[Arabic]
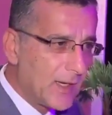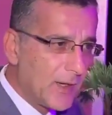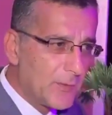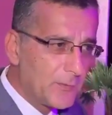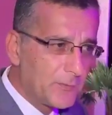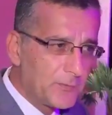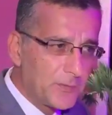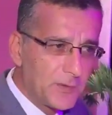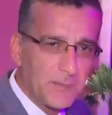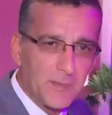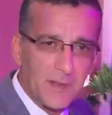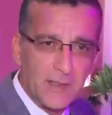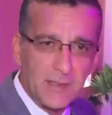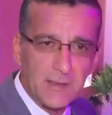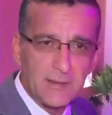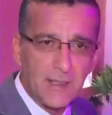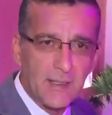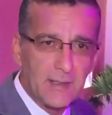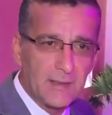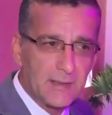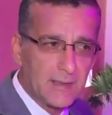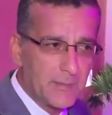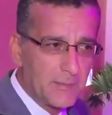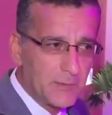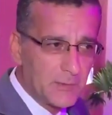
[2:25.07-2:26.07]
أو في
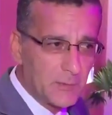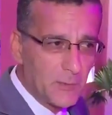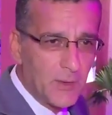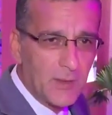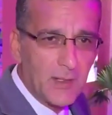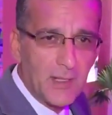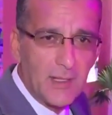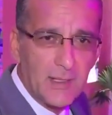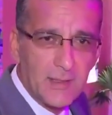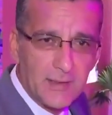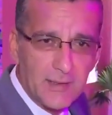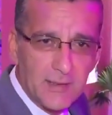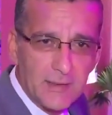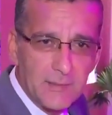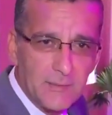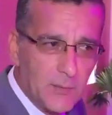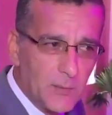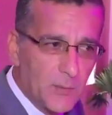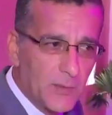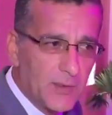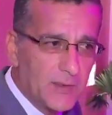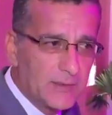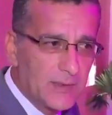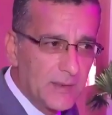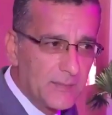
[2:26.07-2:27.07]
بريطانيا بتوقع الخدمة
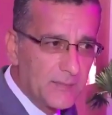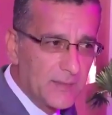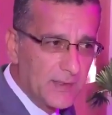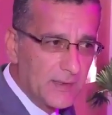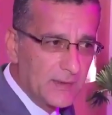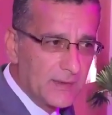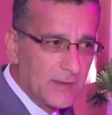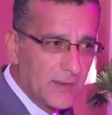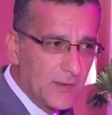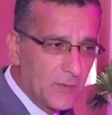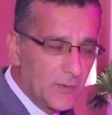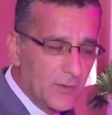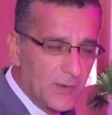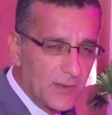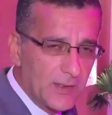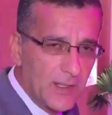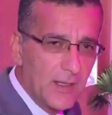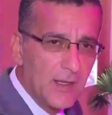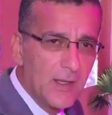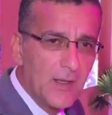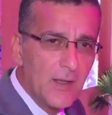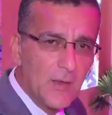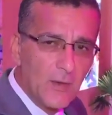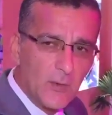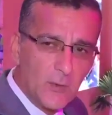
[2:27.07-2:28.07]
المقدمة عندنا هنا